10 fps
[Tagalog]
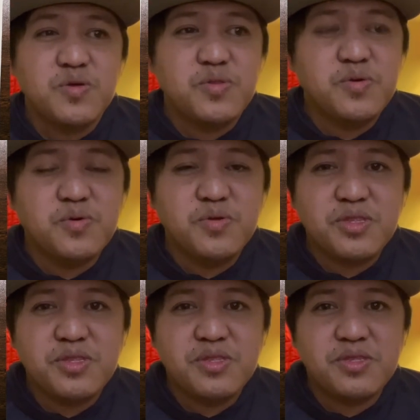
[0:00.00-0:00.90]

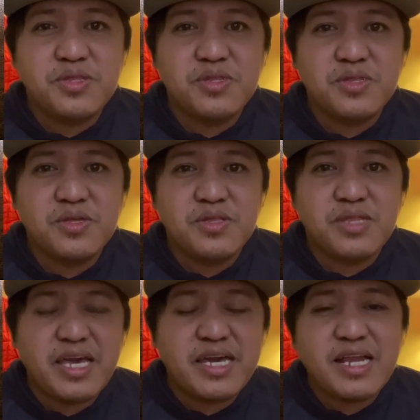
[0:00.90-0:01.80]
doon,
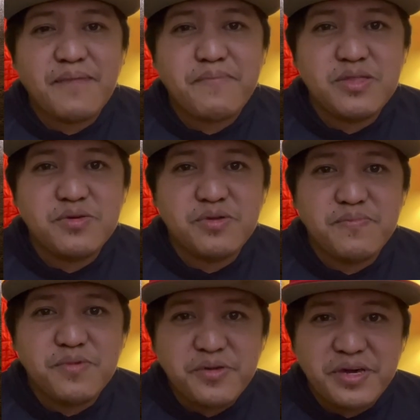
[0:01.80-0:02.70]
nahihirapan yung
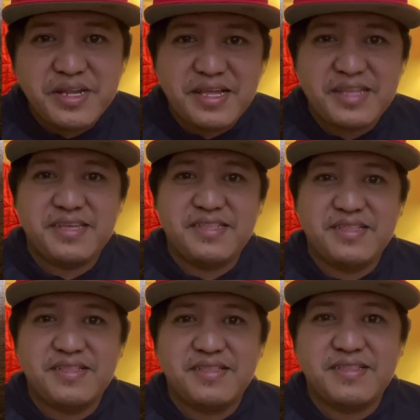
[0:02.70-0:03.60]
employer natin.
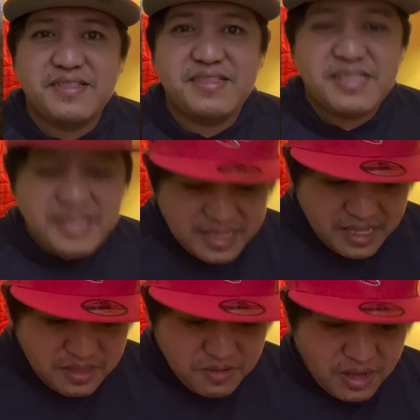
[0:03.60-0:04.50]
na
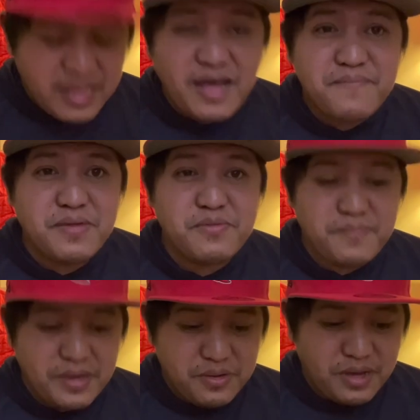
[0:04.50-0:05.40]
tignan yung hanapin mo
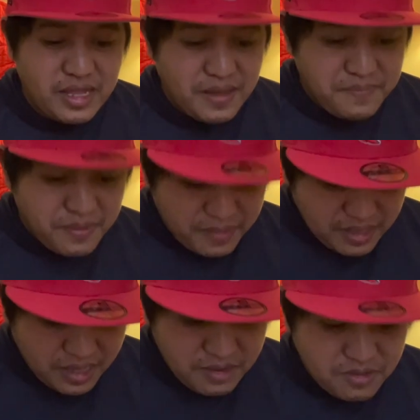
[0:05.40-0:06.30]
pa yung hanapin pa
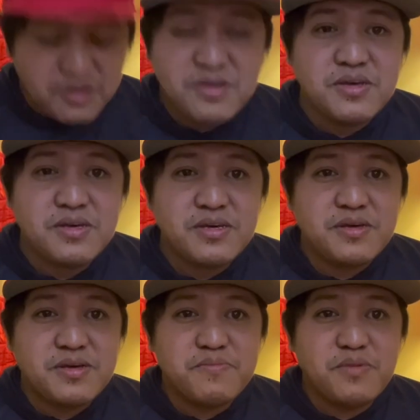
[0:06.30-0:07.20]
niya yung
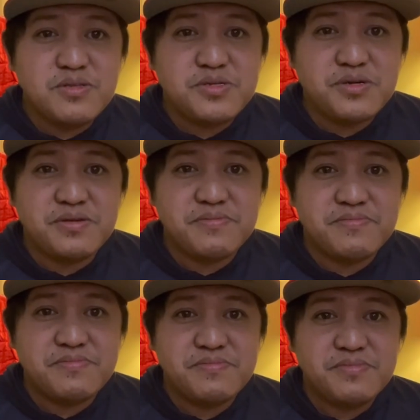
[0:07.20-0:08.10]
butcher.
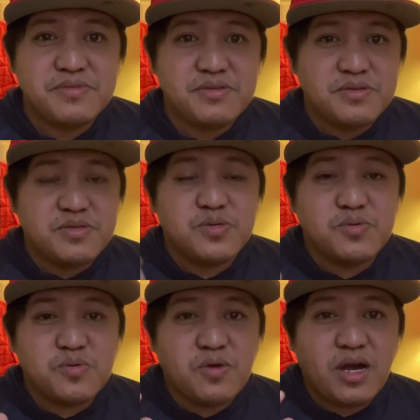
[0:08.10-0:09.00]
So
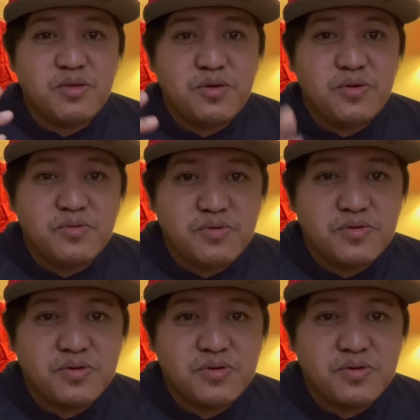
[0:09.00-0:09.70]
kung ano yung